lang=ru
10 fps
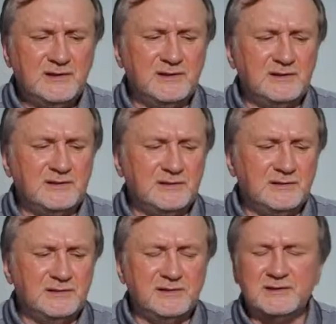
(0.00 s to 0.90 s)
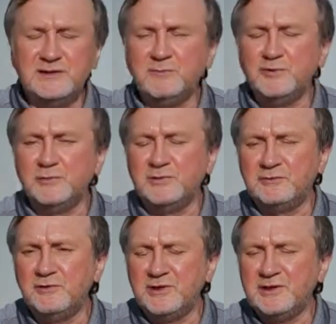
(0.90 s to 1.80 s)
Э, иногда могут
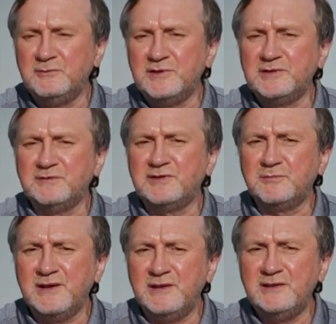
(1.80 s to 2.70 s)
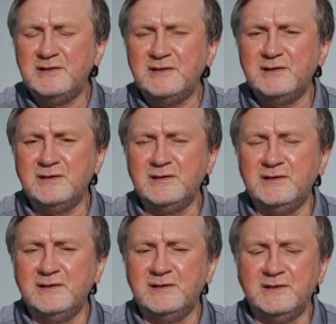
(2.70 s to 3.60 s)
быть только элементы воспаления
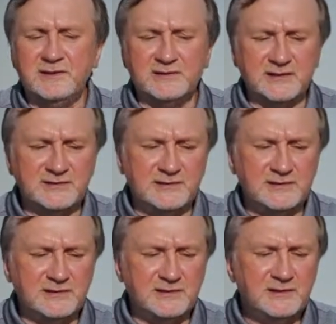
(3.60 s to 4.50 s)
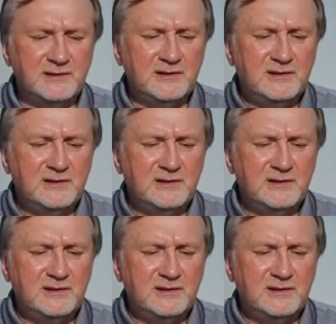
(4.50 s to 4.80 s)
или эритроциты.